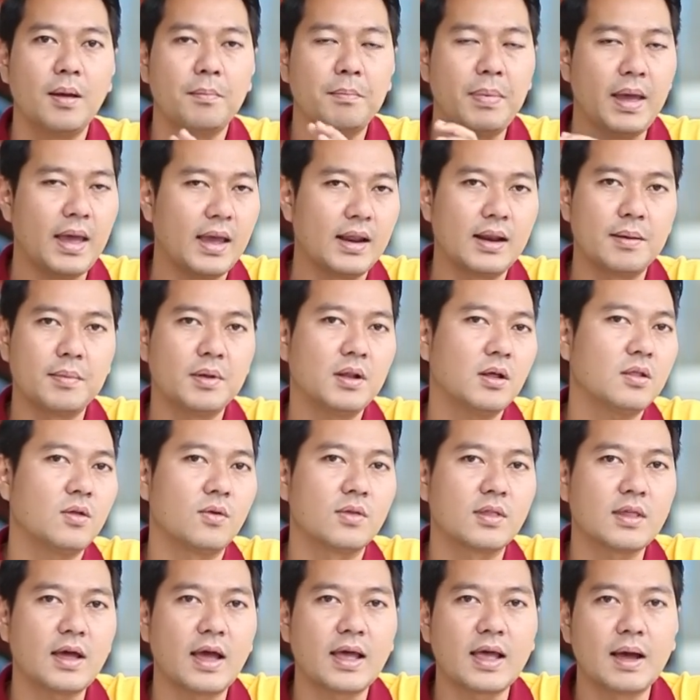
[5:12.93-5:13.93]
เบรกเนี่ยไม่ต้องส
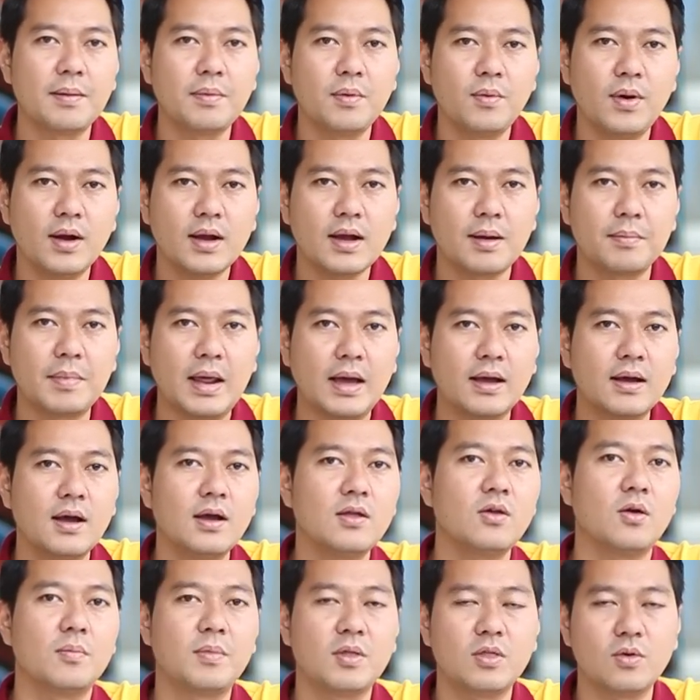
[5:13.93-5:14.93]
นใจครับเพราะว่ากำลังเค
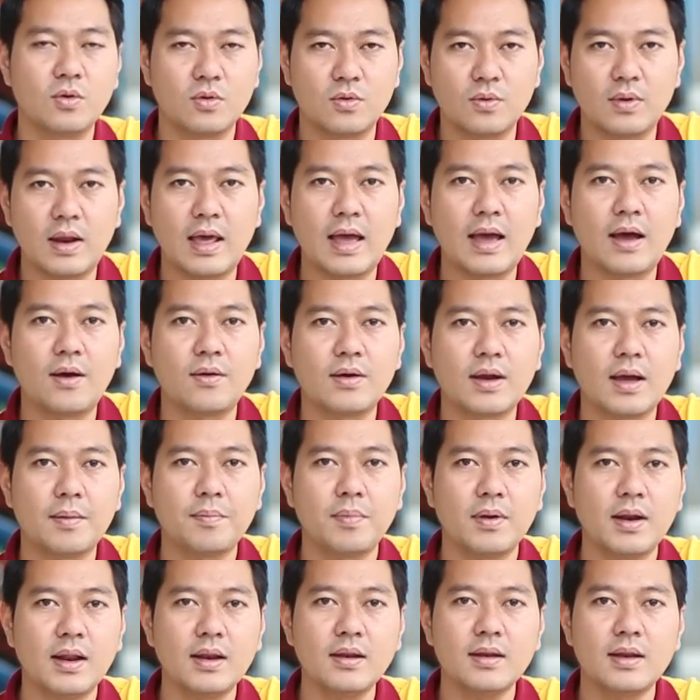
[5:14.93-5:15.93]
รื่องยนต์มันฉุดอยู่แล้วนะครับ
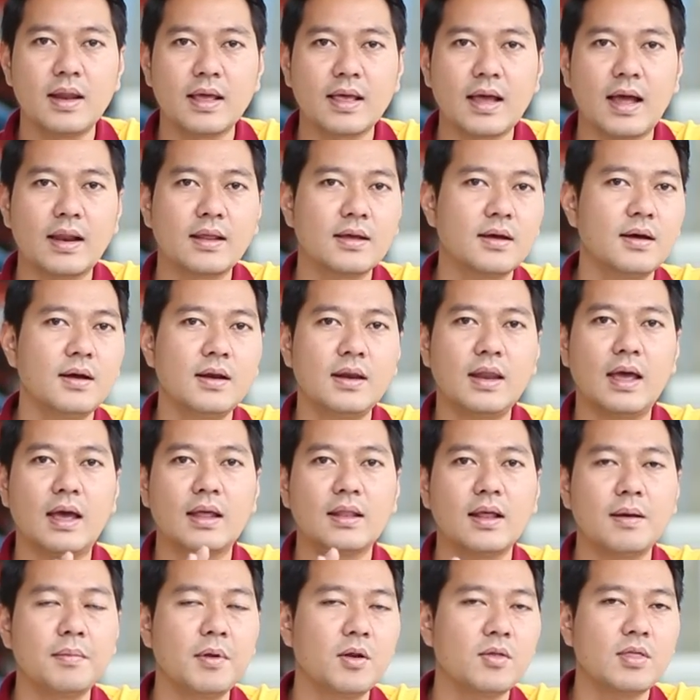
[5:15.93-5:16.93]
เพราะนั้นในการขึ้นเนี่ย
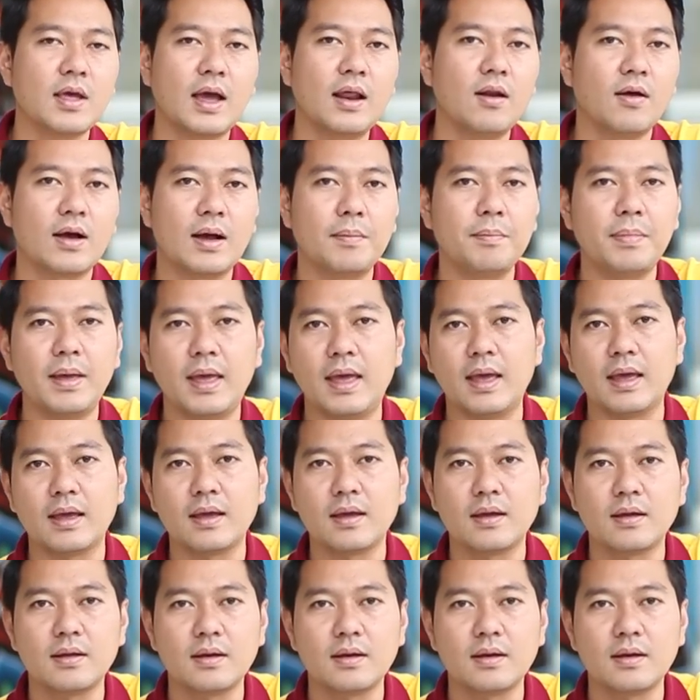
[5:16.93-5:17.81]
ท่านไม่ต้องใช้หรอกครับเบรก